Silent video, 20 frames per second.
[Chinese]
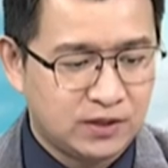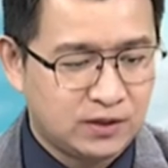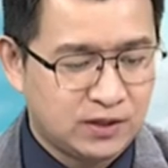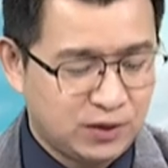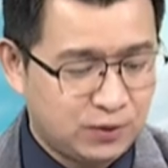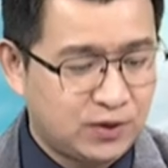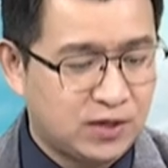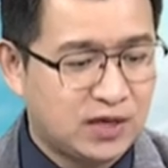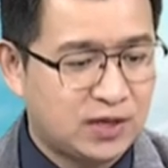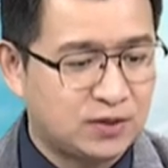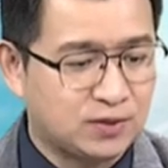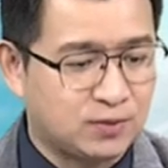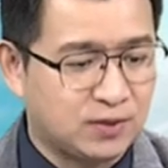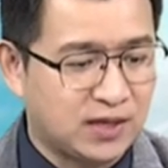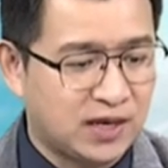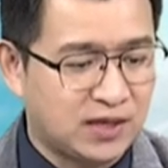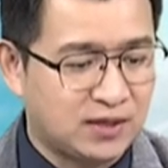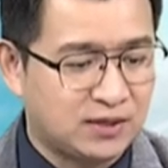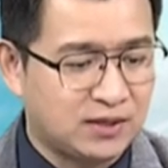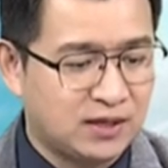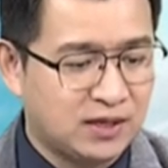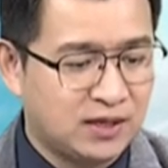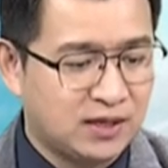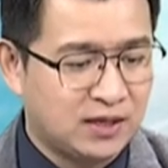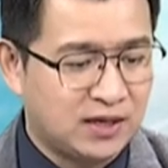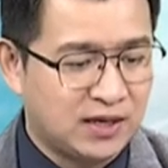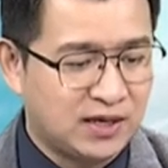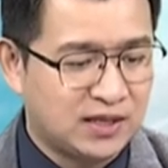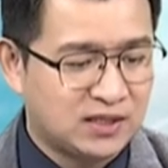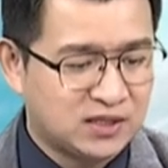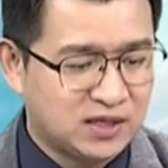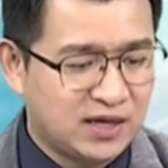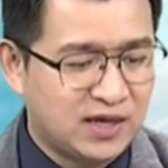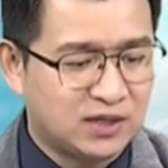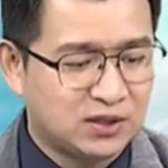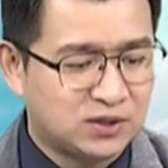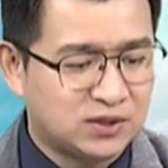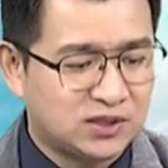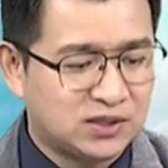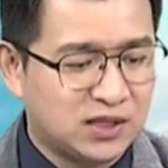你问他会怎么干？你看这个
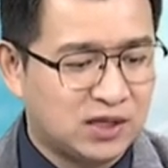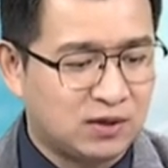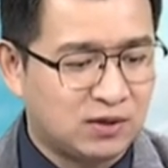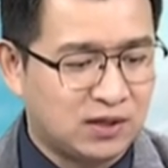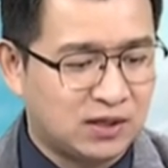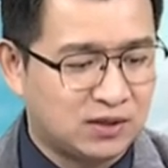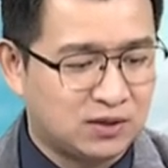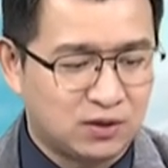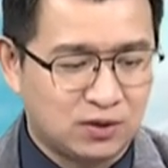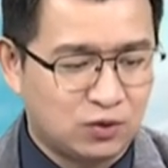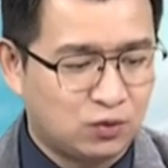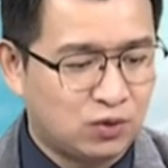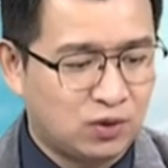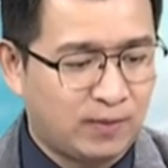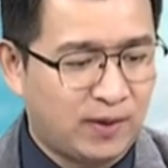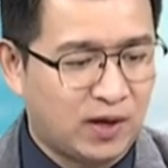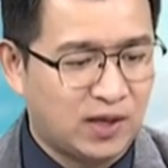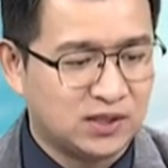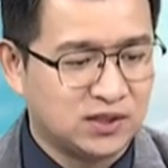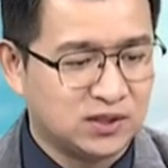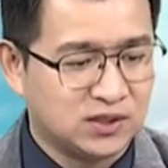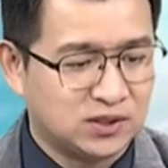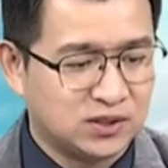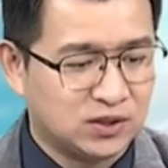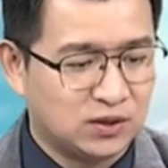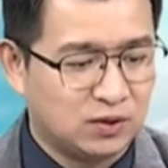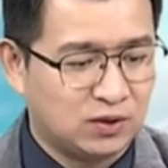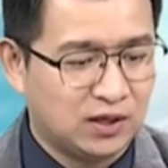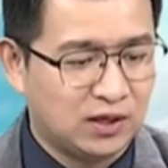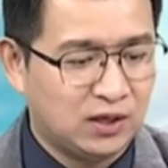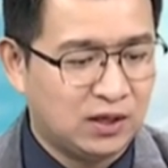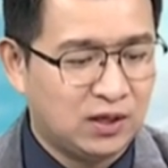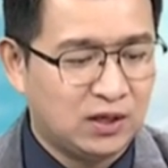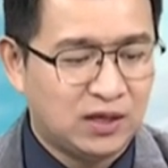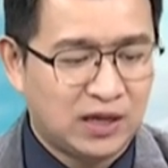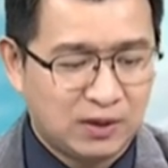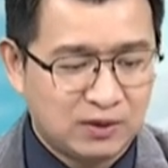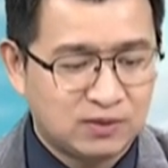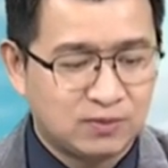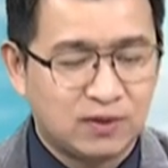量就知道了，很多都跑在这个时候了。
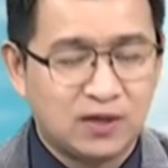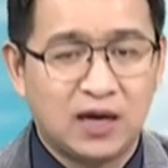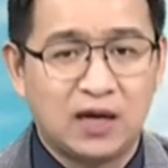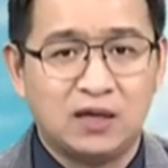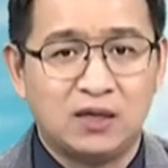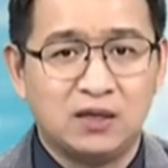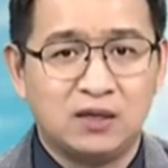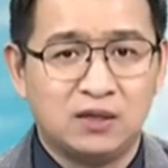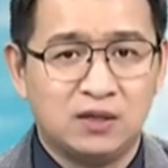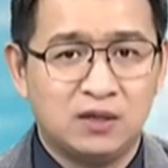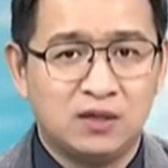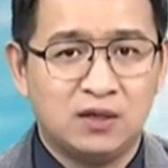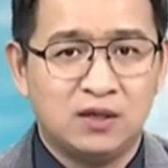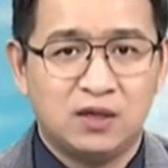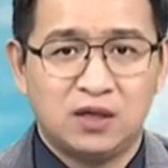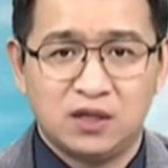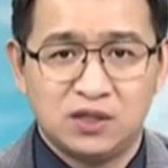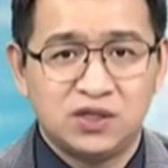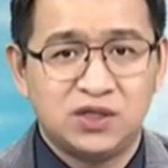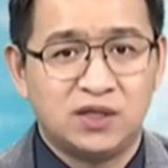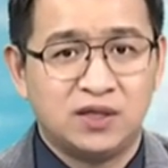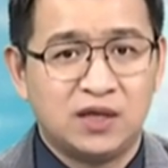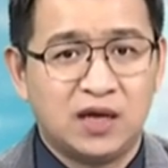他会怎么干？很简